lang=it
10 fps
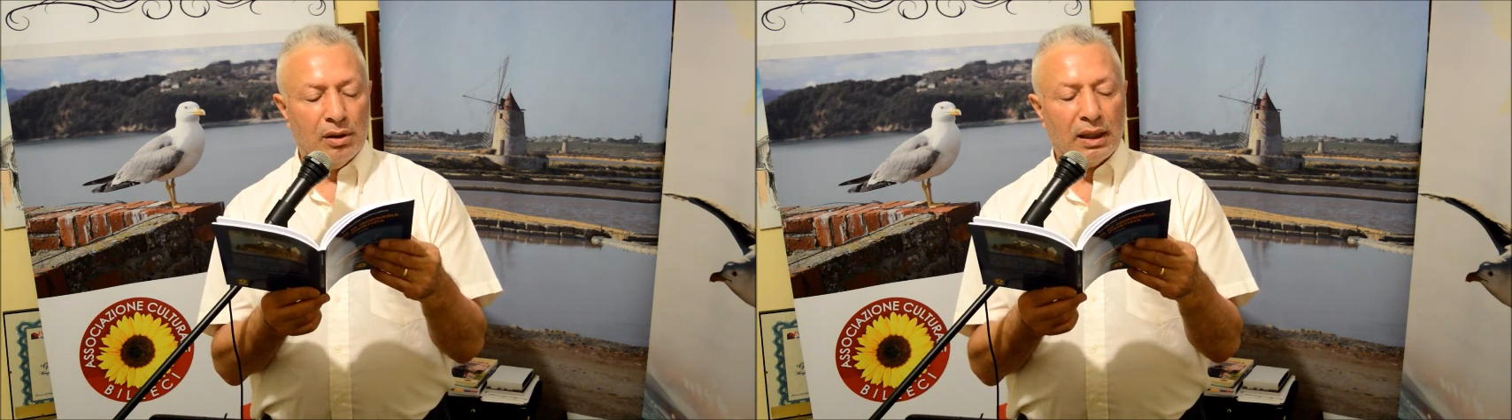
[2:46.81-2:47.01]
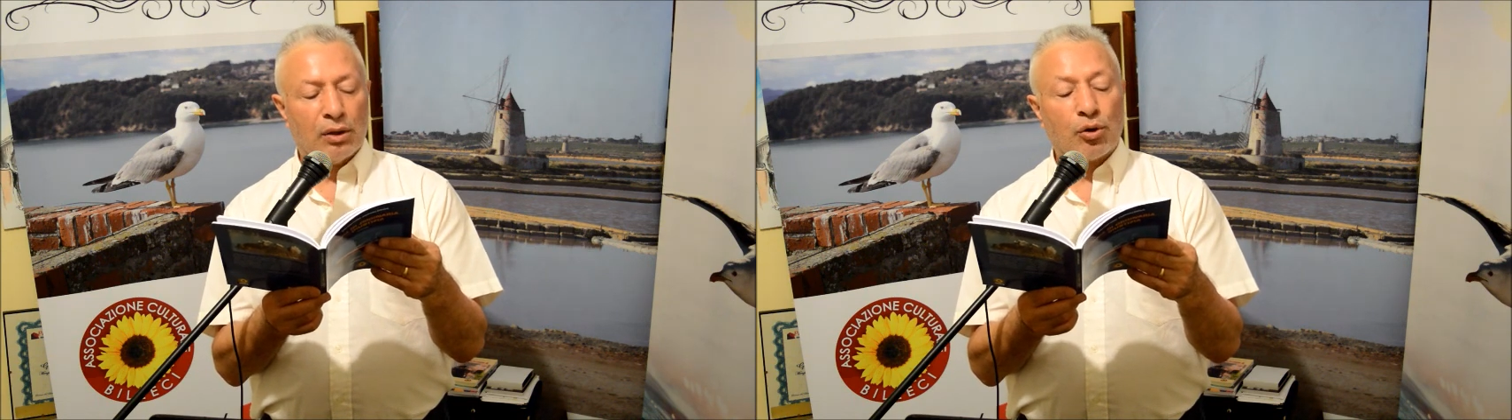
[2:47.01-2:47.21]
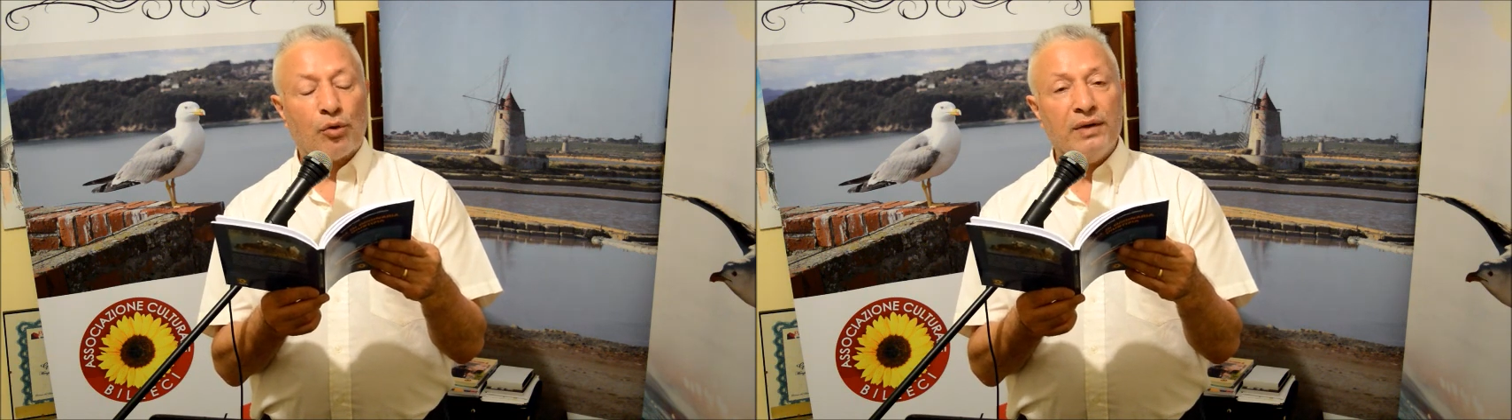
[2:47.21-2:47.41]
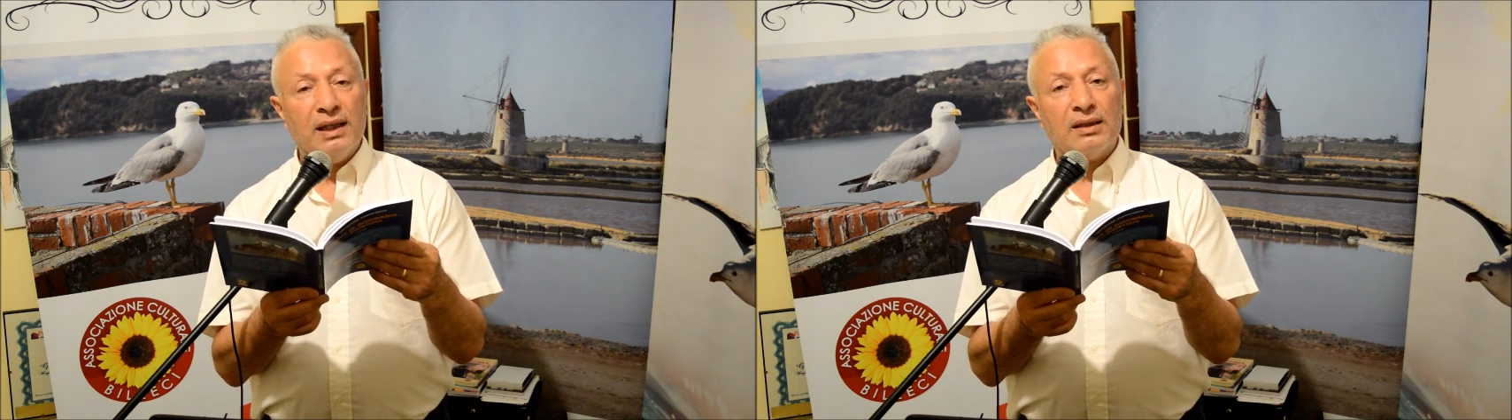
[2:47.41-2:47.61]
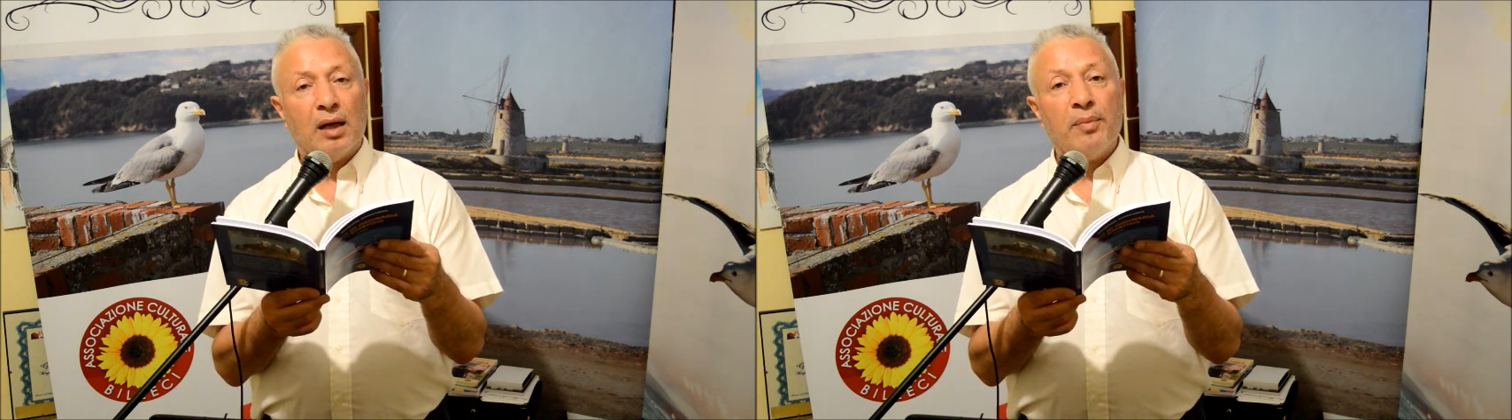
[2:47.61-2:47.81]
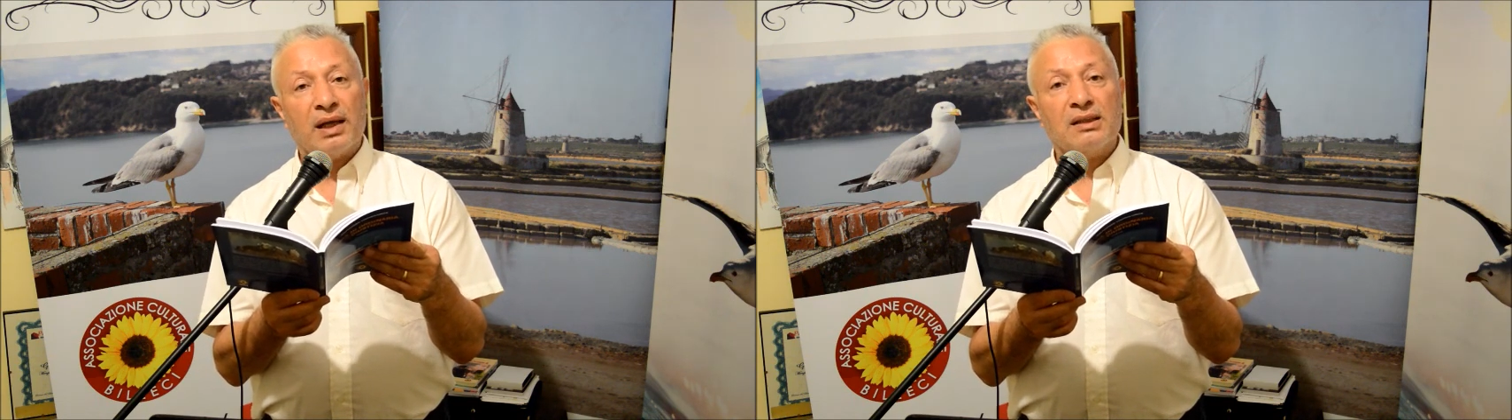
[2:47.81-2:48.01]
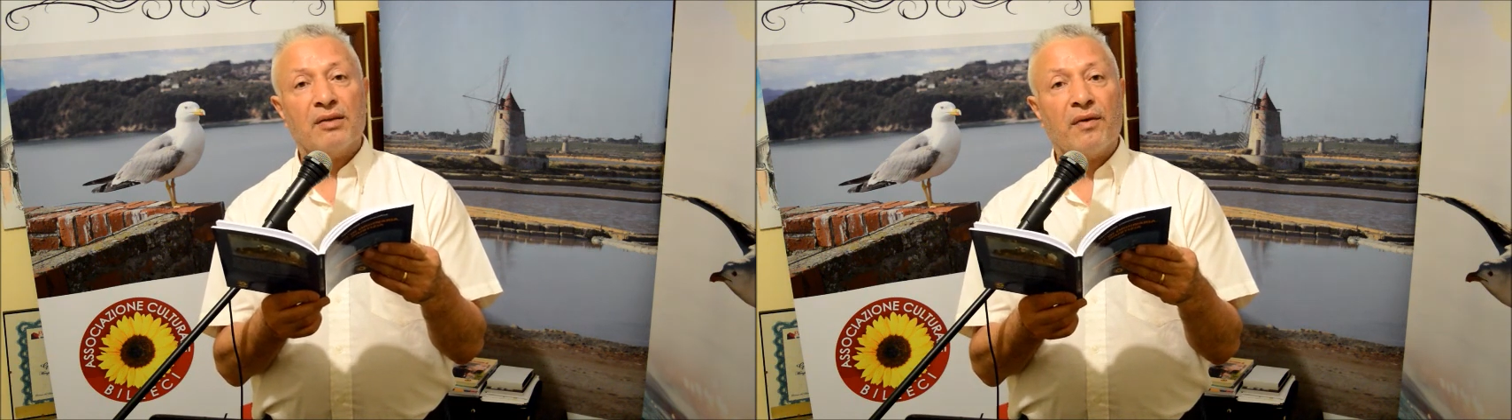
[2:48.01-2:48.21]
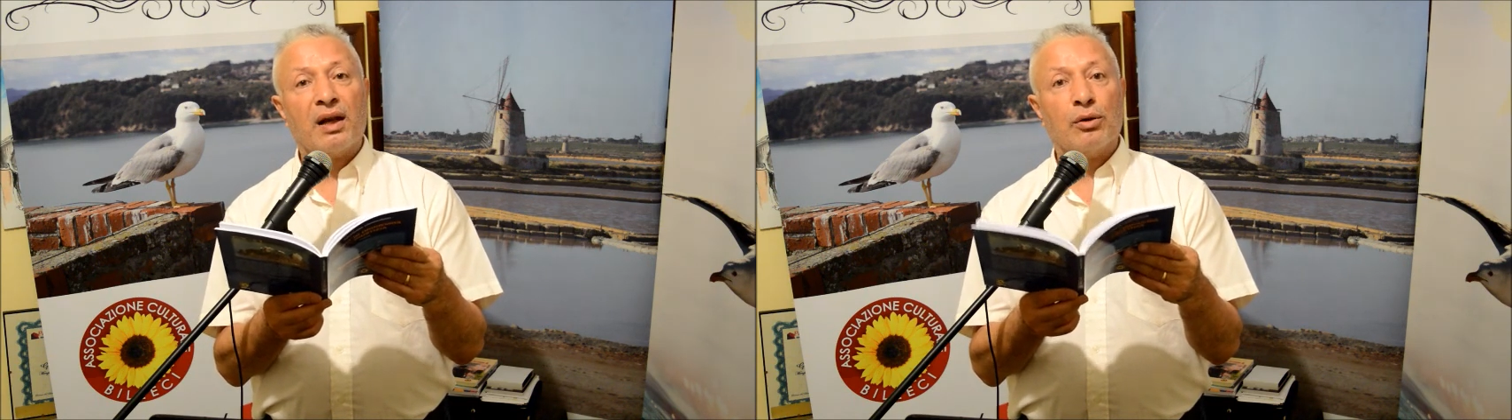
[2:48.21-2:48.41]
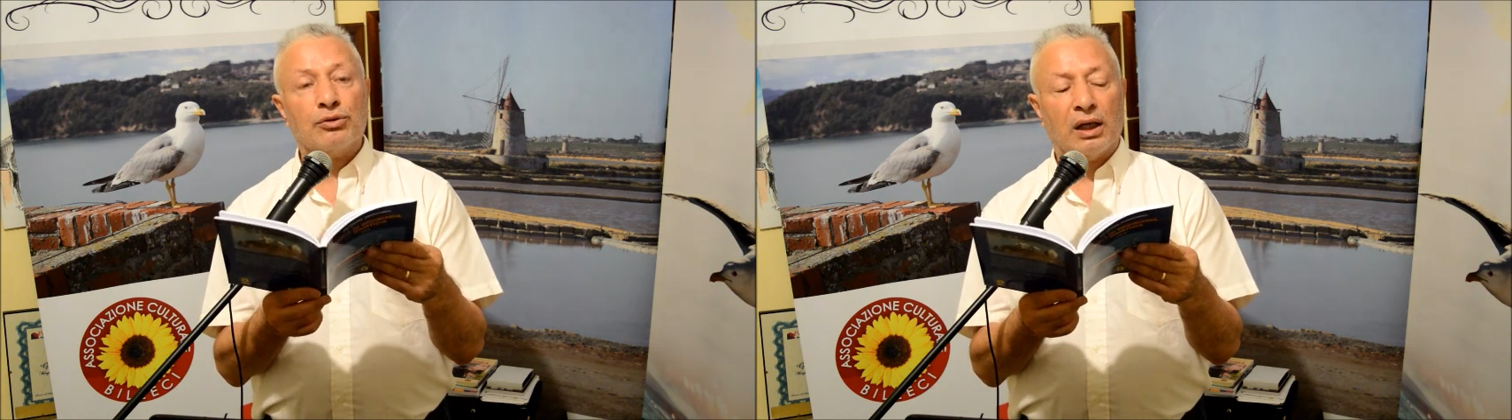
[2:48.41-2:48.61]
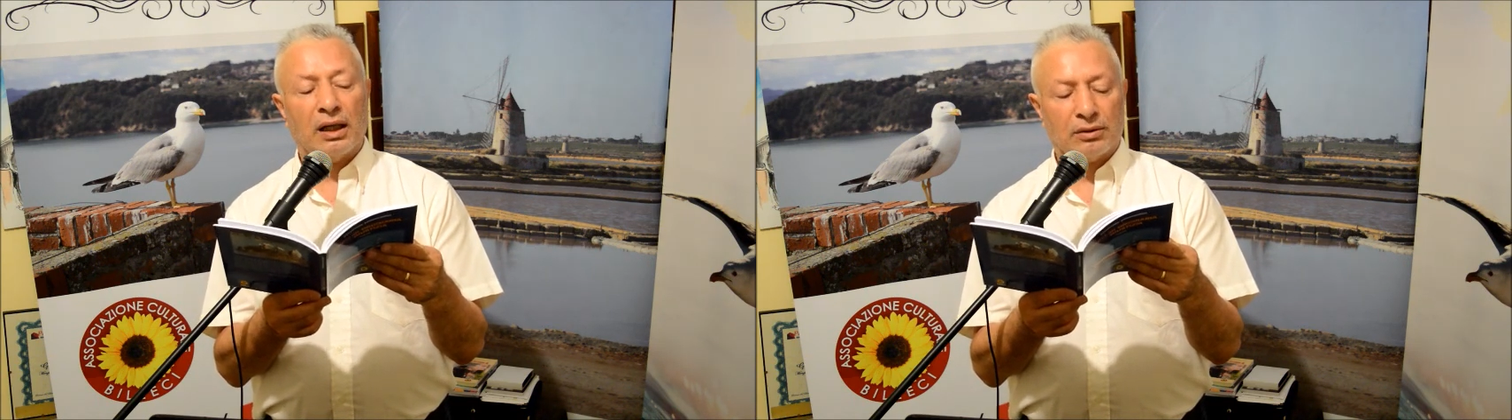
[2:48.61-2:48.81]
la loro vita per servire lo
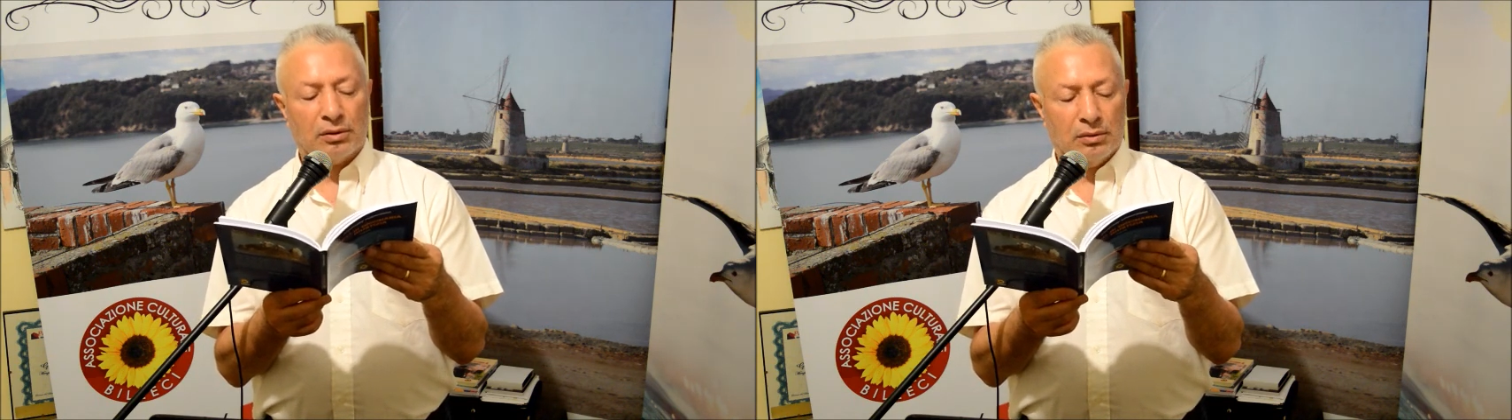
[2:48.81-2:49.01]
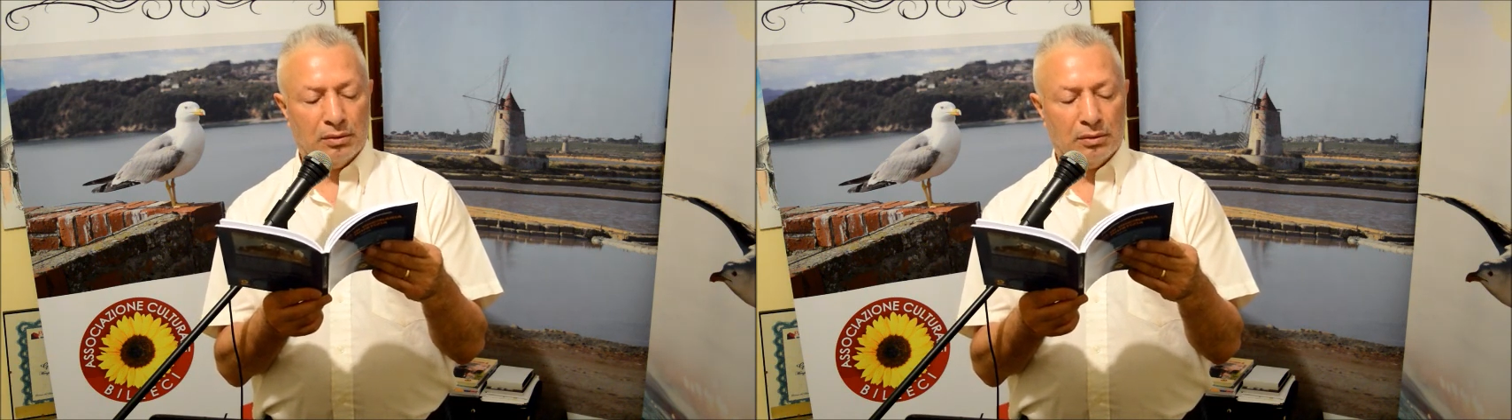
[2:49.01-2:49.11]
Stato